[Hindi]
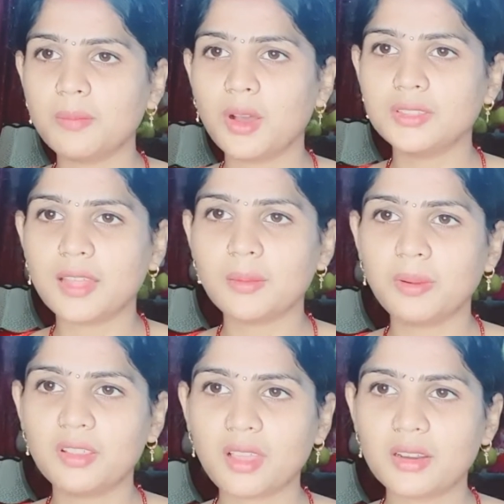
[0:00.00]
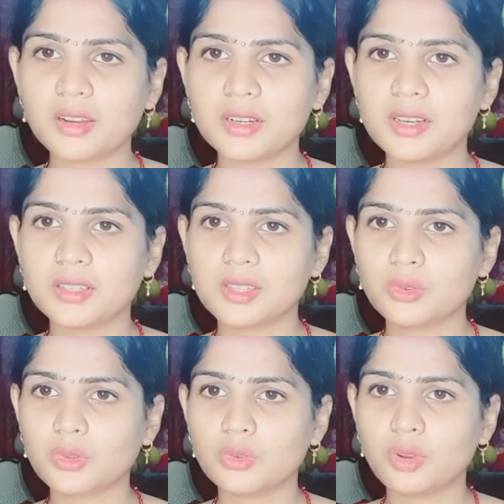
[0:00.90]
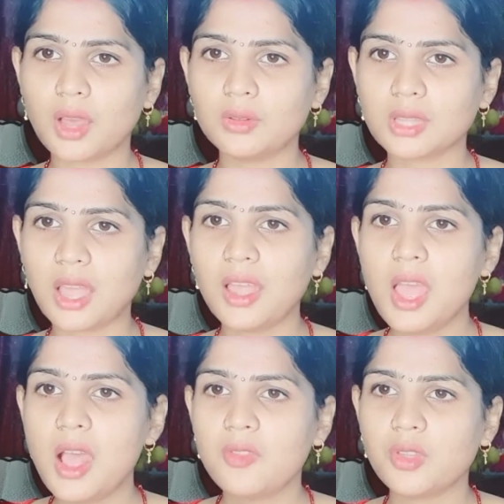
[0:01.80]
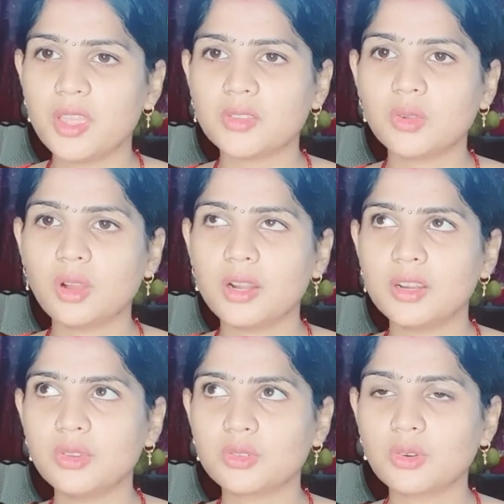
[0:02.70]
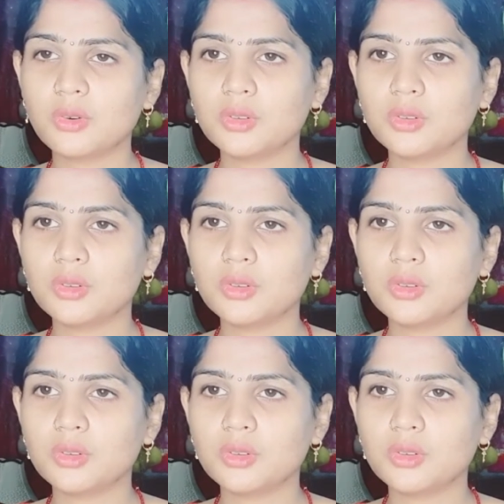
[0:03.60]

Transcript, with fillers: बहुत ज़्यादा परेशान करने लगते उसको सोना होता है तो एक दो घंटे उसको